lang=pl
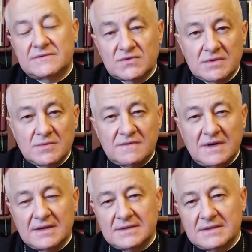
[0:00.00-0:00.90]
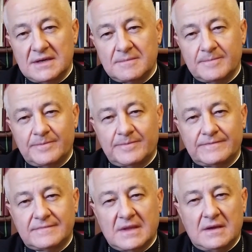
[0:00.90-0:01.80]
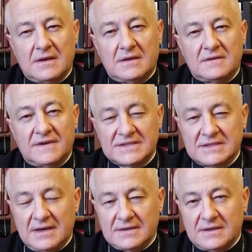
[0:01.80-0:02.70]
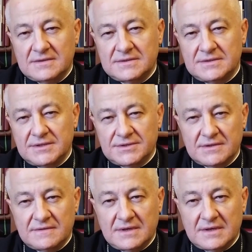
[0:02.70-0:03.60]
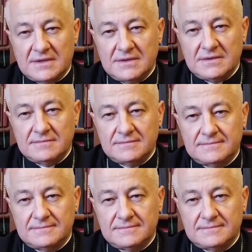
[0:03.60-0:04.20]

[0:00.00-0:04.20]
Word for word: zwróciłem uwagę na dwa zdania z dzisiejszej Ewangelii,